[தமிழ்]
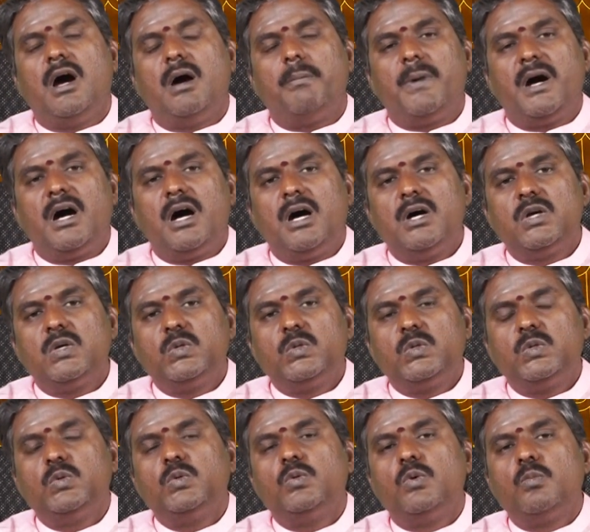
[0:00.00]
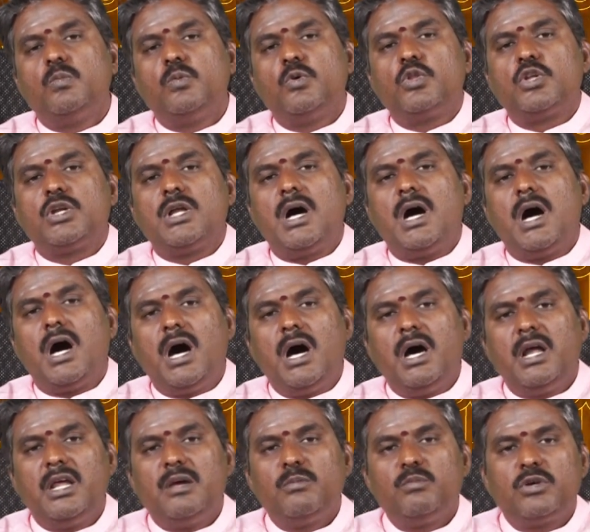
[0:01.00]
அப்போ ஆறு டு ஒம்போதுனா
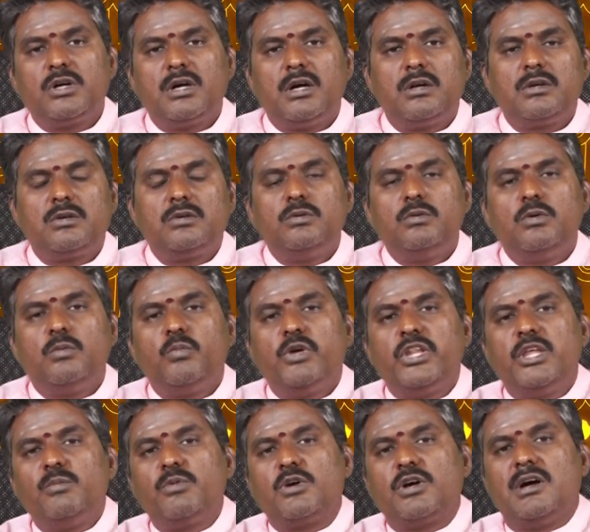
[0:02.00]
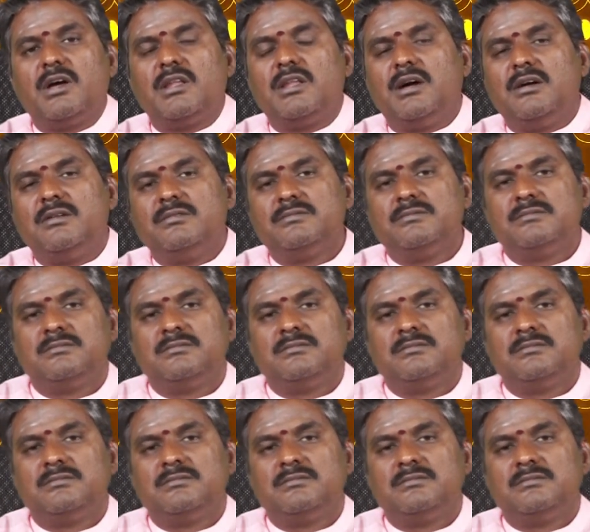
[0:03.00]
ஆறே முக்கா டு ஒம்பதே முக்கா தான்